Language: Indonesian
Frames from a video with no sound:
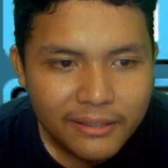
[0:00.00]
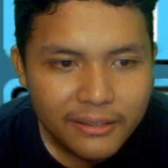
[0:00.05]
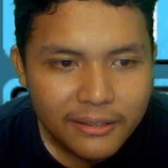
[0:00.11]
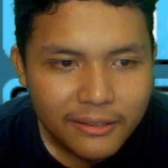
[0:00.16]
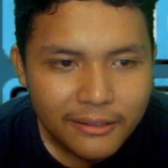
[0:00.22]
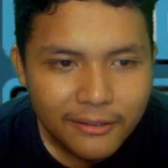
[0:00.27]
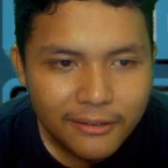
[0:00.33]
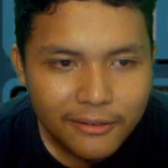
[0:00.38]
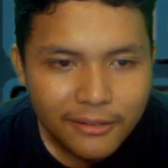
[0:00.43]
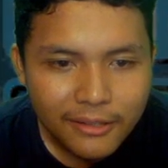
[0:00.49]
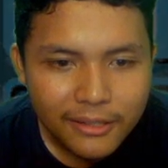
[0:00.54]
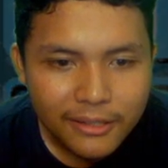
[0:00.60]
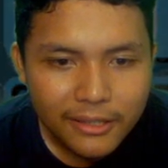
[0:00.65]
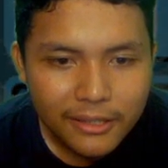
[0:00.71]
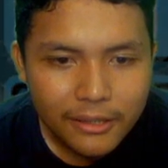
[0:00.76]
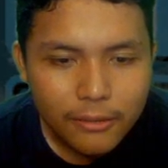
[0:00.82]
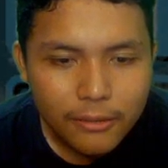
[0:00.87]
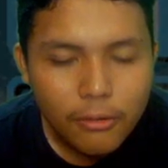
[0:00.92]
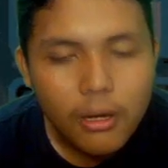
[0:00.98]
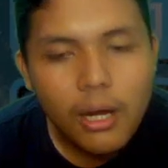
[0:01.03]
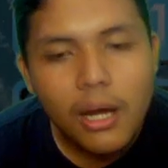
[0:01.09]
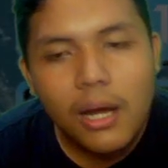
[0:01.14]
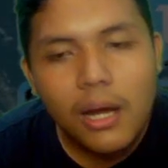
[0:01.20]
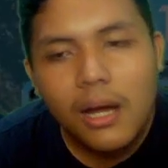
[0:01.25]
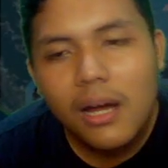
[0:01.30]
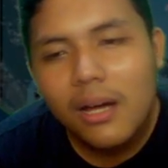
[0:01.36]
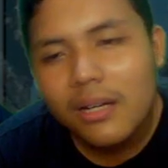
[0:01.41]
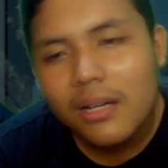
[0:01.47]
ya gitu
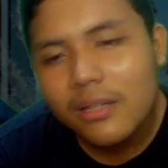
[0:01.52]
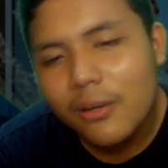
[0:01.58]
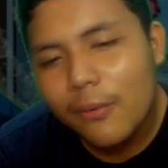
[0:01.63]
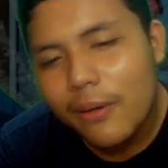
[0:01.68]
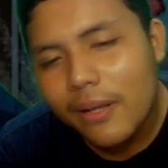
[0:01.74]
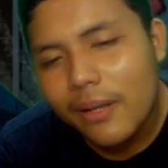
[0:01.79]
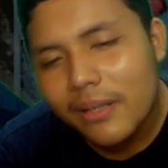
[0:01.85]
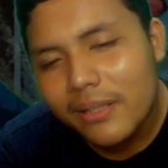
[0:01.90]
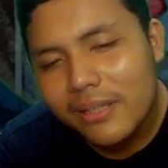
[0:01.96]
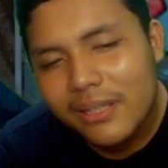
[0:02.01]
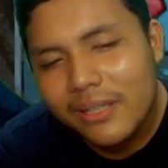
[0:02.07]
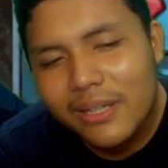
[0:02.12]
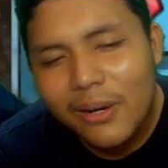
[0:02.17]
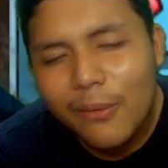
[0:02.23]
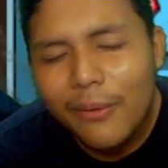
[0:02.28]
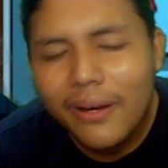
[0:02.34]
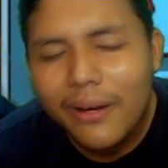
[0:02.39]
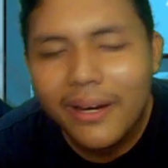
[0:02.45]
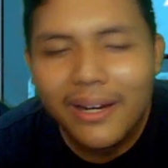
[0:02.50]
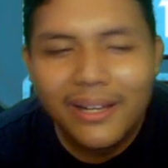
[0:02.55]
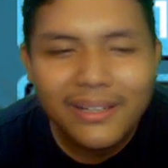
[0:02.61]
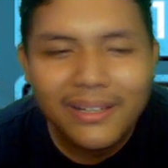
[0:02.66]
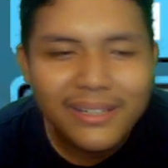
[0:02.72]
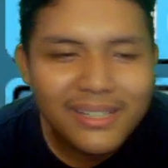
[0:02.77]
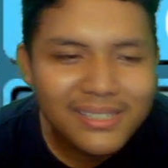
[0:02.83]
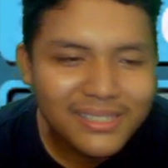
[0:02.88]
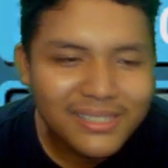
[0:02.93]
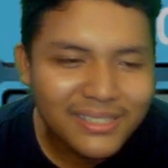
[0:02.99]
wah harga WL 3 WL
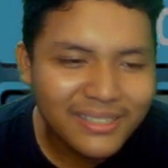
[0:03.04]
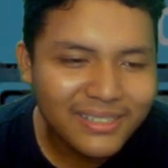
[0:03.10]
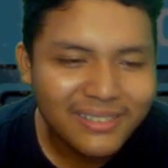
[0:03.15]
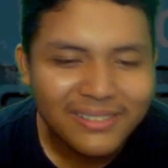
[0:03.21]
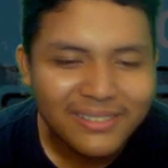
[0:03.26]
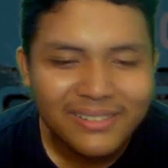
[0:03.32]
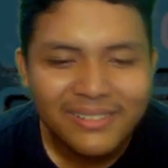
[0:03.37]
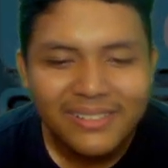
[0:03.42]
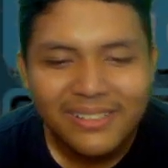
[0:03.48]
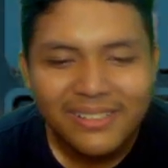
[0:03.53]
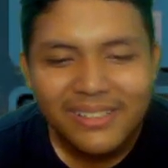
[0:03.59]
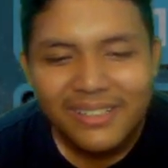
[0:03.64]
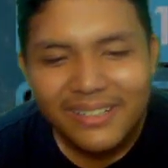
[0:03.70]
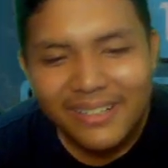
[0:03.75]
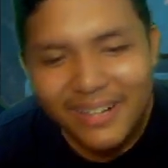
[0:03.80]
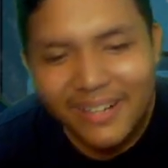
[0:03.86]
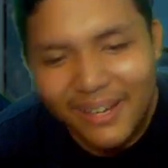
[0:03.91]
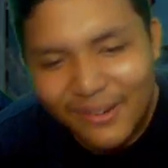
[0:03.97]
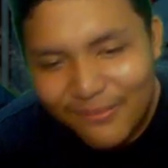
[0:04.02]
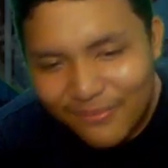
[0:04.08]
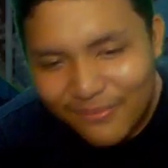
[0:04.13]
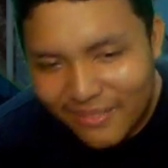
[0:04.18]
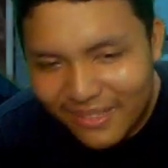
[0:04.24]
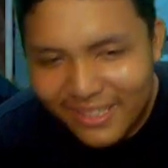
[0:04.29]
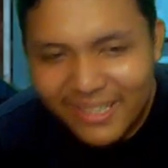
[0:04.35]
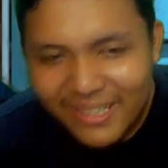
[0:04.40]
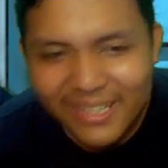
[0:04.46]
guys apa aja dia